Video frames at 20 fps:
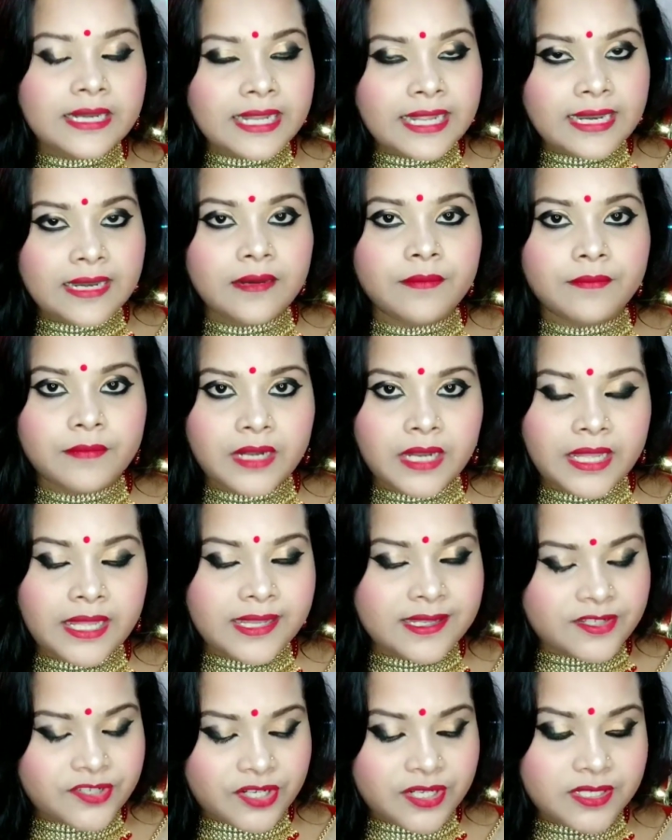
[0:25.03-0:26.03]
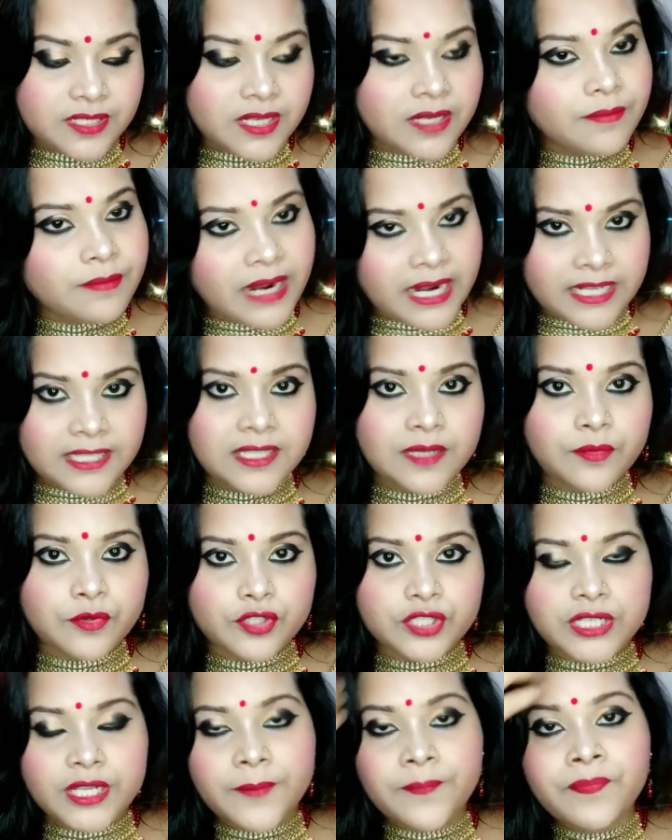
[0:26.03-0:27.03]
নেল এক্সটেনশন বাড়িতে
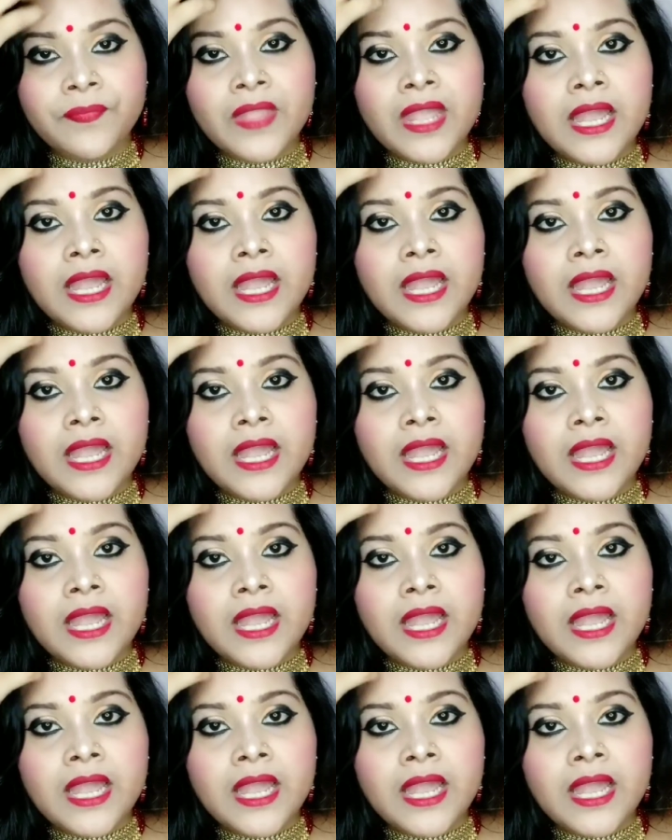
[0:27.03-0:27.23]
বসে